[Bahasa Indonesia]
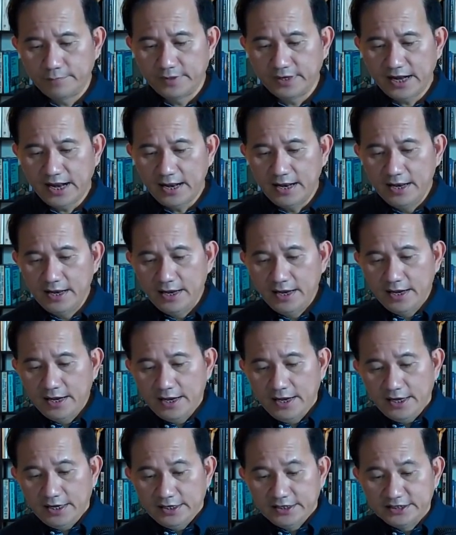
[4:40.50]
Nah
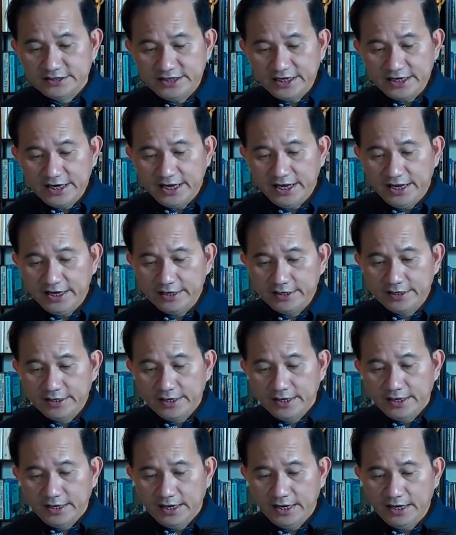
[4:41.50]
di sini
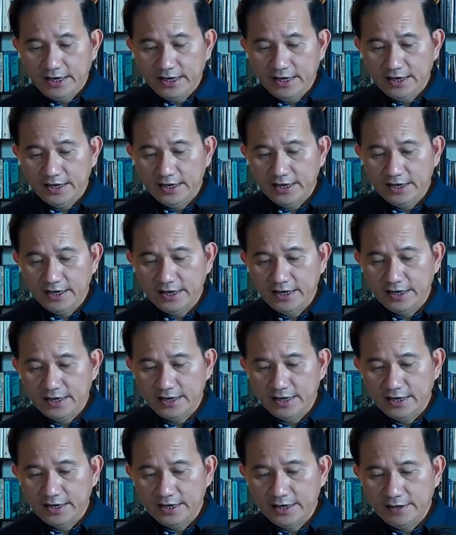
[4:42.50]

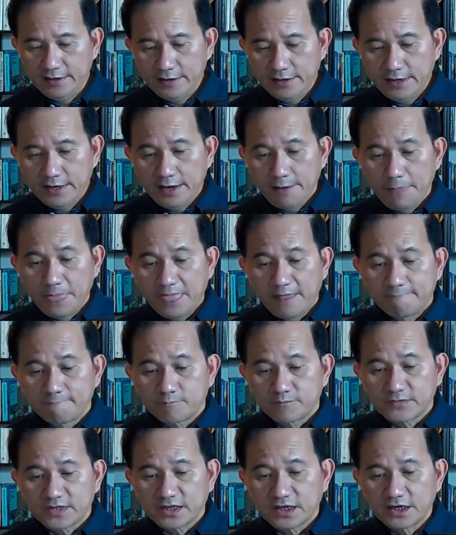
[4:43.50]
eh,
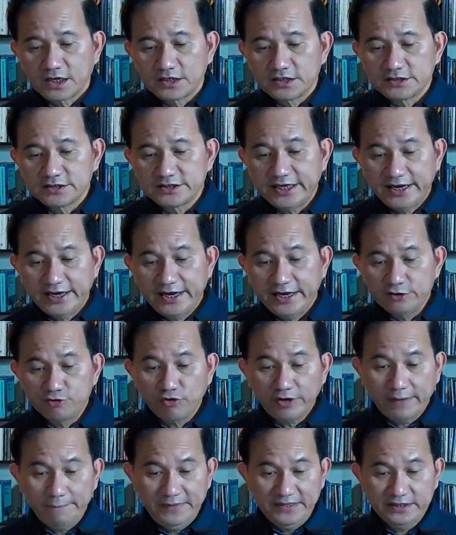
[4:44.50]
CG itu
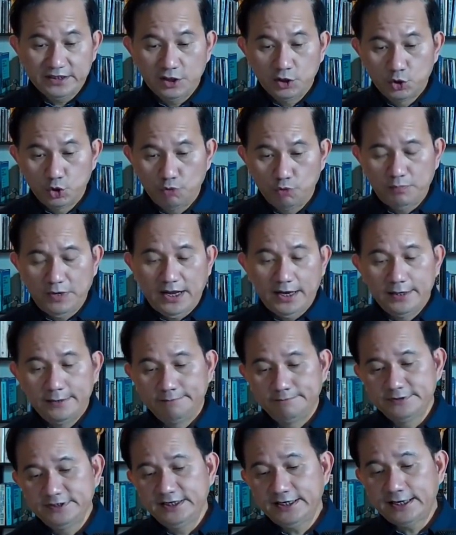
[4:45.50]
Capital Group lah
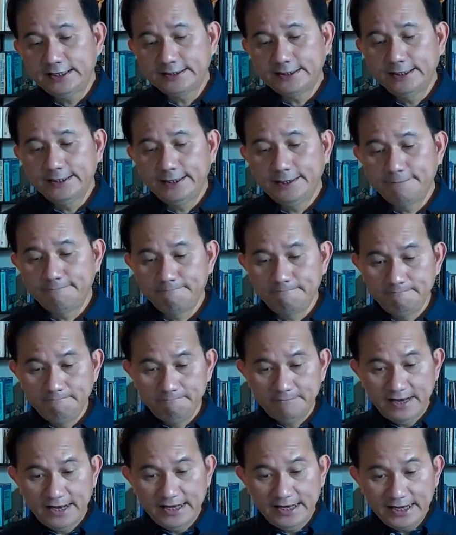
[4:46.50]
singkatannya.
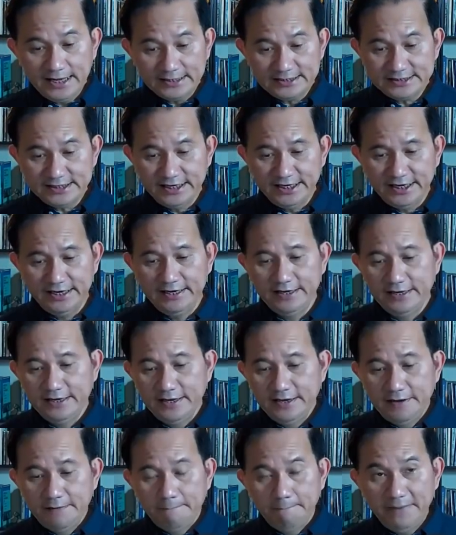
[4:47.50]
Anda lihat di sini
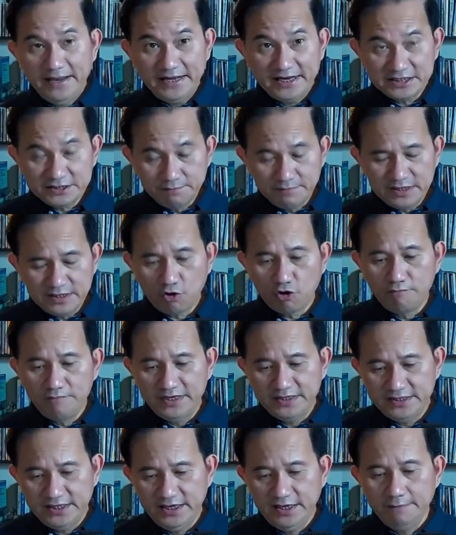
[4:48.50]
Management
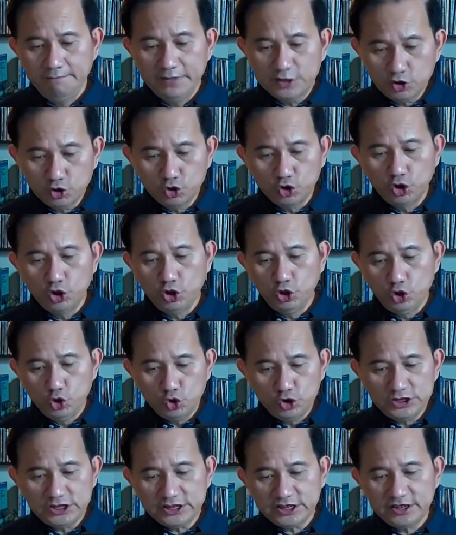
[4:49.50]
Committee. Betul,
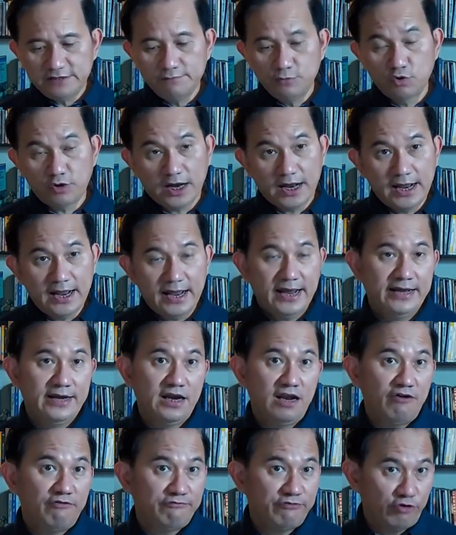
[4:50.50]
Yuji Kimura
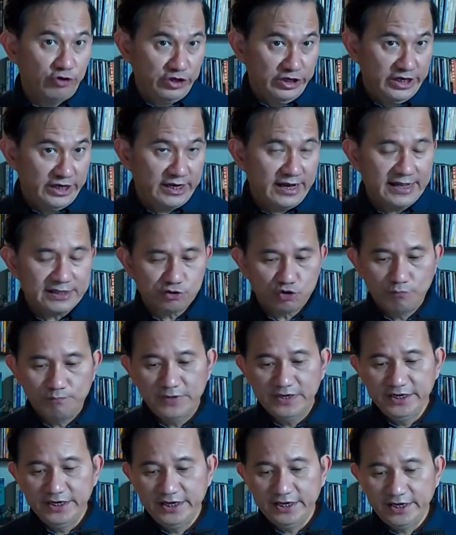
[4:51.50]
adalah founder atau
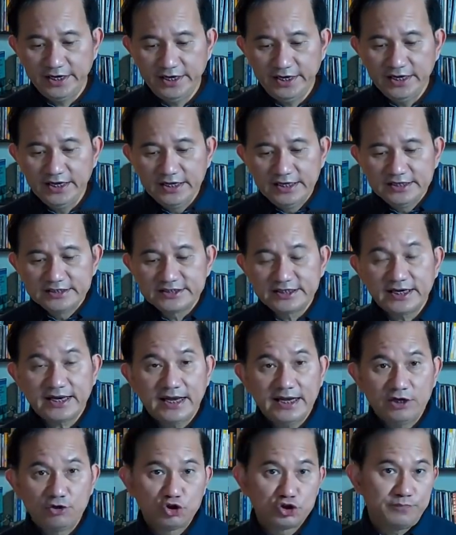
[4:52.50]
pendiri
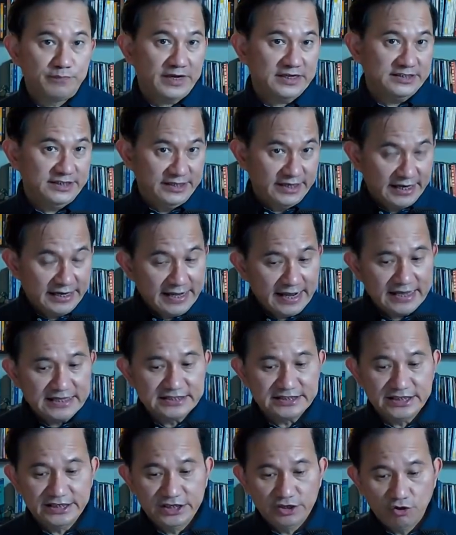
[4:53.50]
sekaligus presiden dan
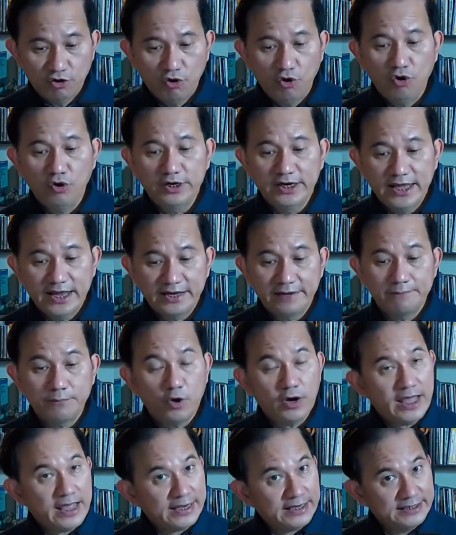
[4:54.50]
CEO dari
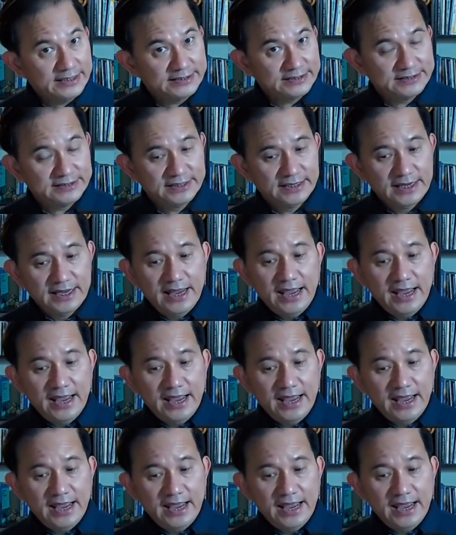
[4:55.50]
Polaris.